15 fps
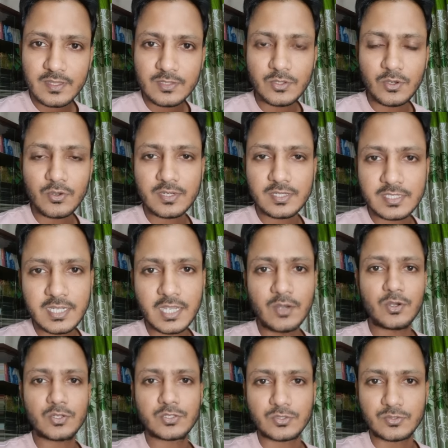তখন সেও
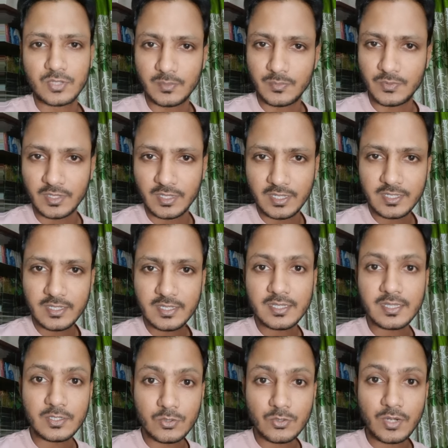অসৎ হয়ে পড়ে
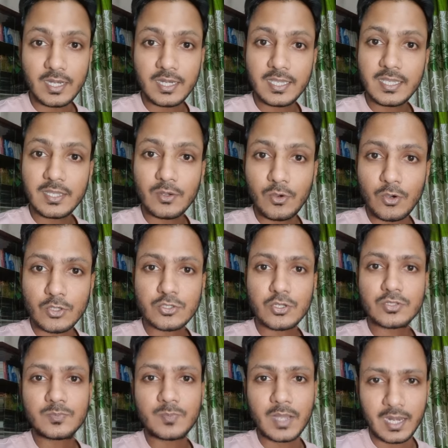টোটালি
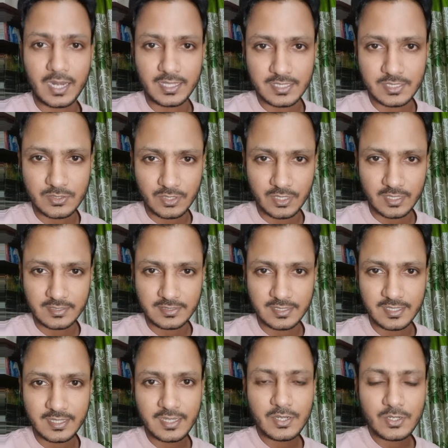অসৎ বাংলাদেশ হয়ে গেছে
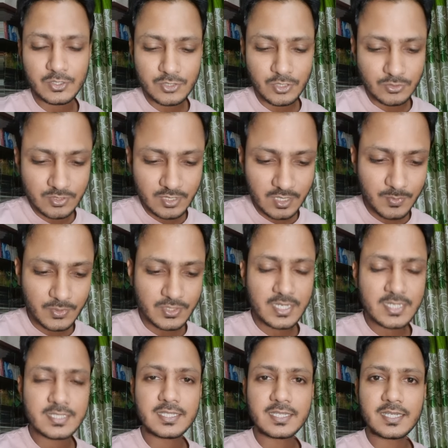সততার পথে
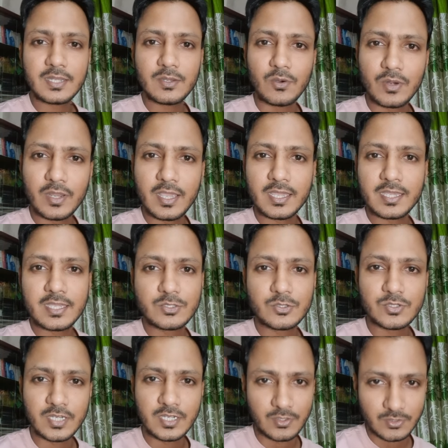আসতে গেলে অনেক কিছু
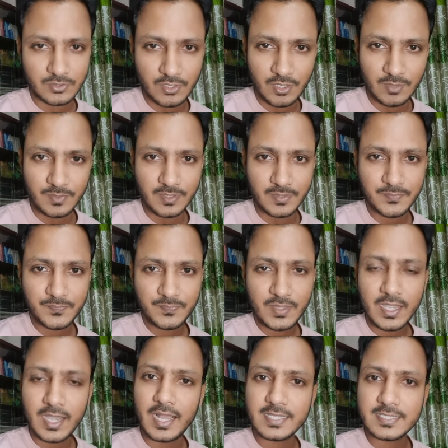ঠিক করতে হবে
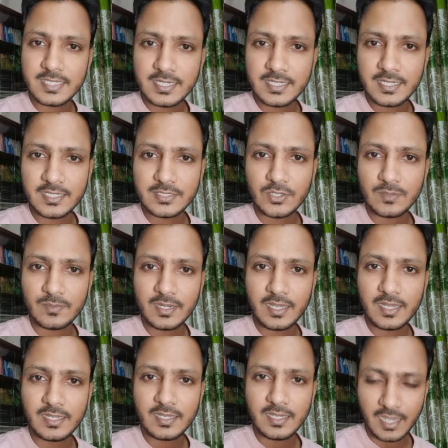হাল ছেড়ে দিলে চলবে না
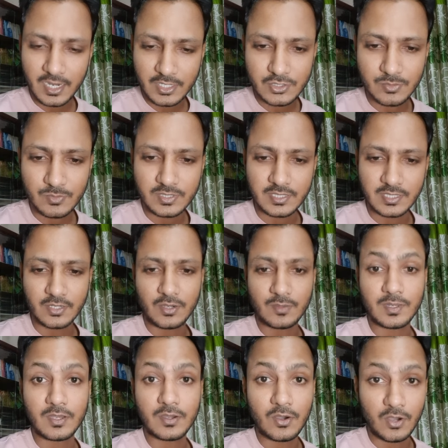একসময় ঠিক
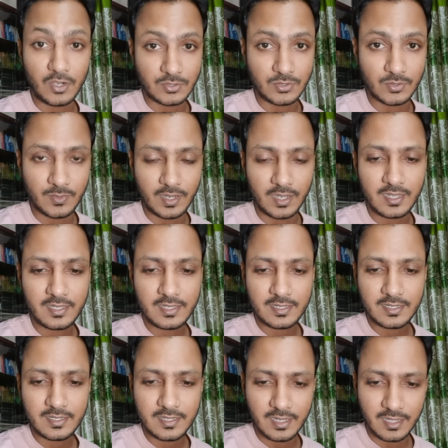হবে হয়তো বা
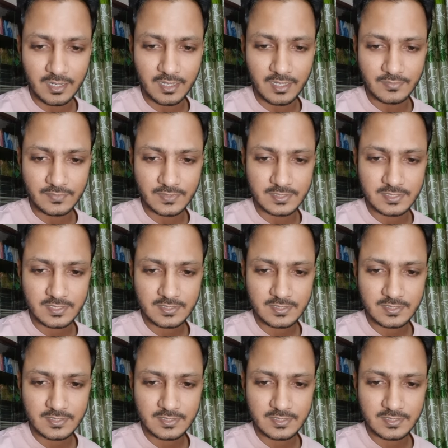আল্লাহ হাফিজ